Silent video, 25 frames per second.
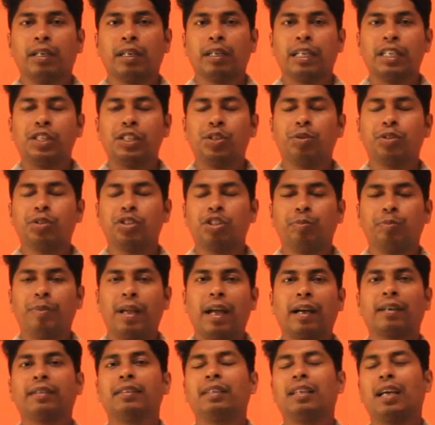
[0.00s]
কিছু কিছু
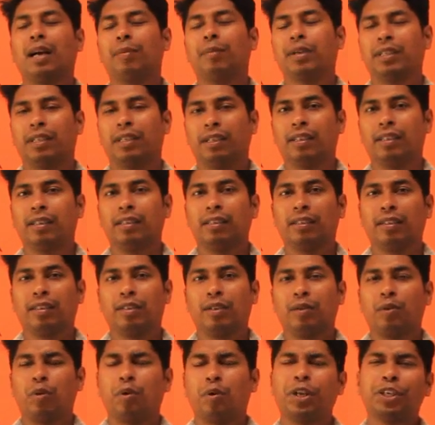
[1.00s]
ব্যক্তি আমাদের
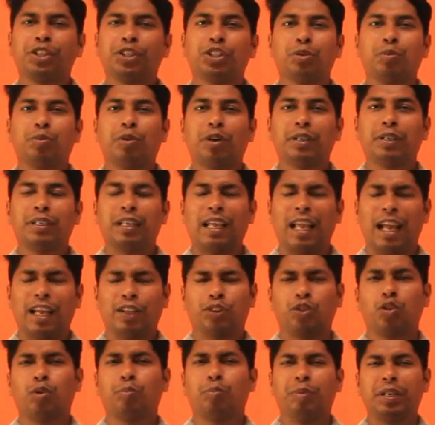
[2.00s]
অনেক সময়
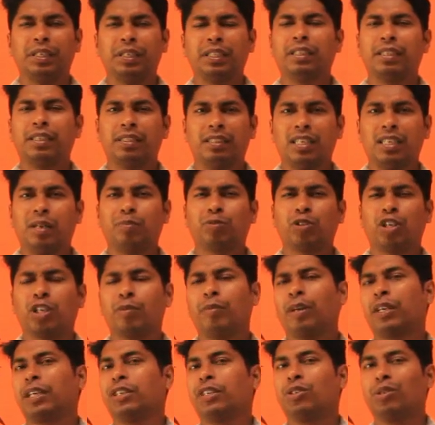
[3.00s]
এত বেশি ডিস্টার্ব করে
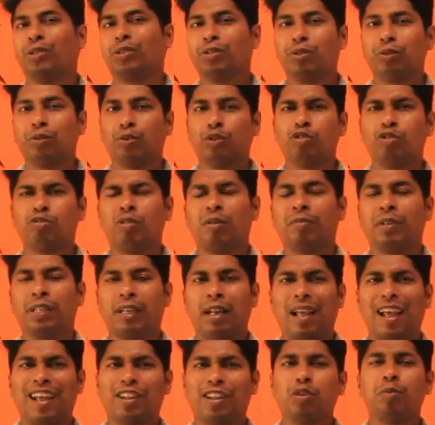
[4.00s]
বা কিছু কিছু গ্রুপ
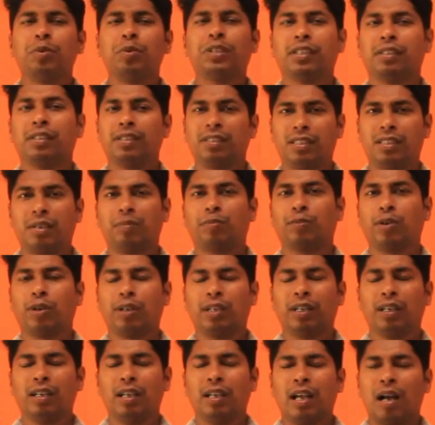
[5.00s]
আমাদের এত বেশি ডিস্টার্ব
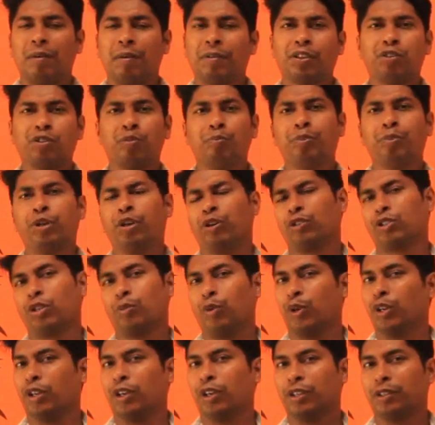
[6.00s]
করে আমাদের খুব বিরক্ত
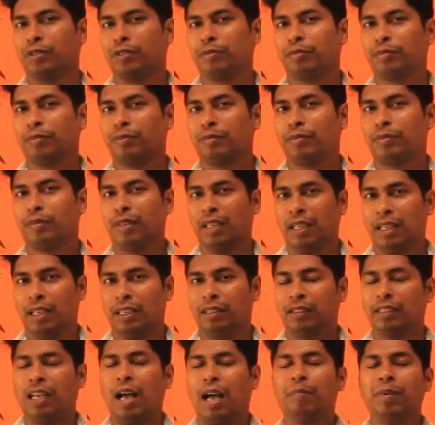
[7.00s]
মনে হয়
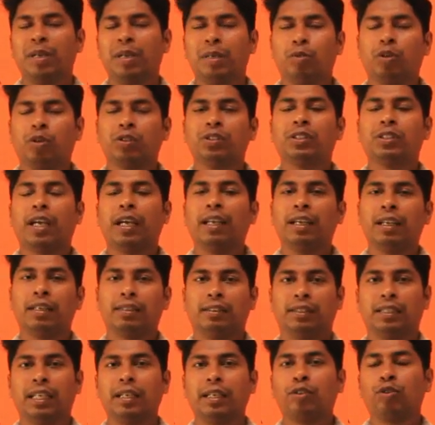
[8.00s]
যে আপনি মন চাইলেই
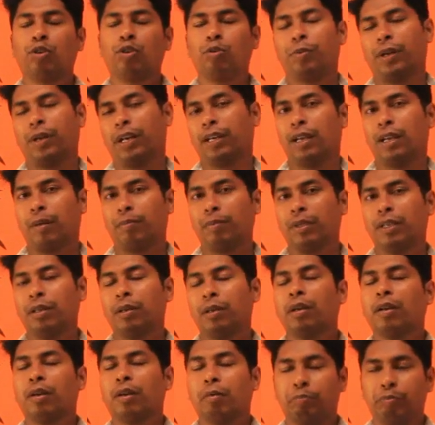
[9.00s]
সেই গ্রুপটাকে আপনি
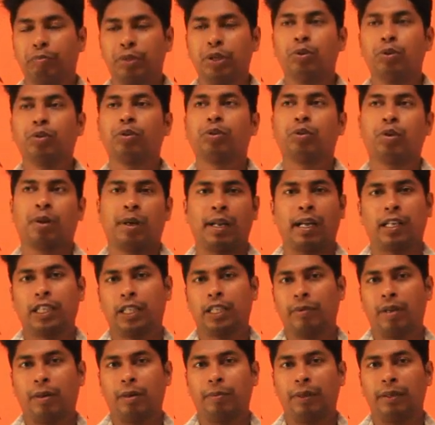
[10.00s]
মিউট করে
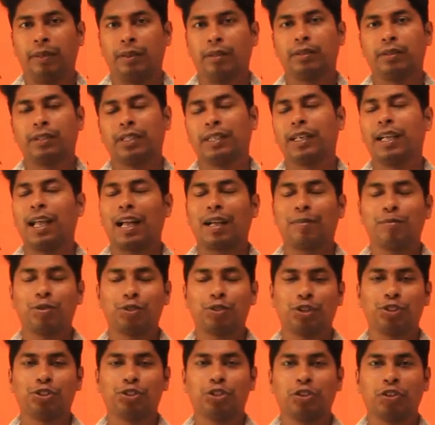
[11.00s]
রাখতে পারবেন সেটা এক
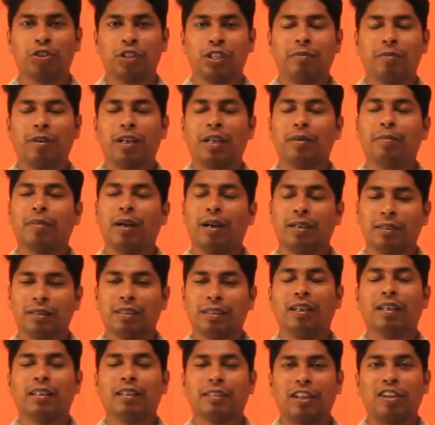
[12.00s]
বছরের জন্য হতে পারে বা
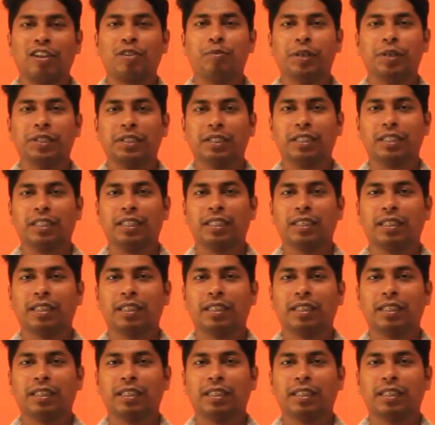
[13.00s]
তার বেশি